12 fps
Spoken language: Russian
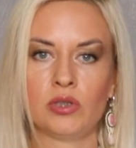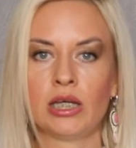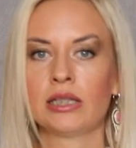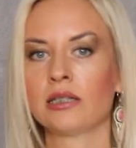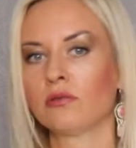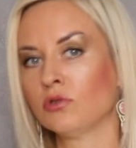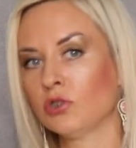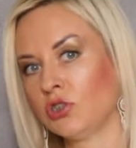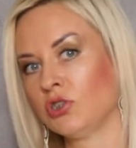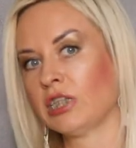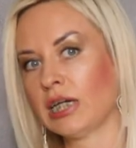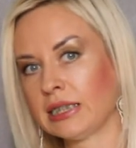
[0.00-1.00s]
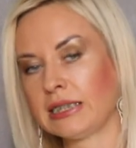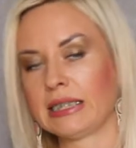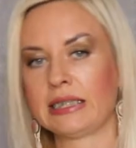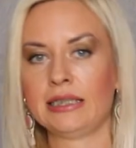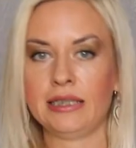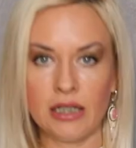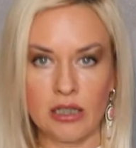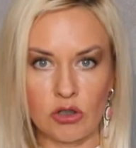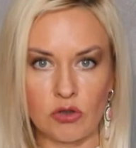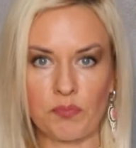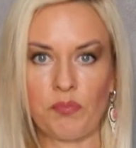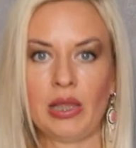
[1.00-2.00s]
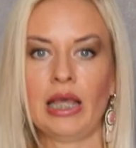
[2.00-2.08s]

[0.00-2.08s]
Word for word: Я так очень часто делаю,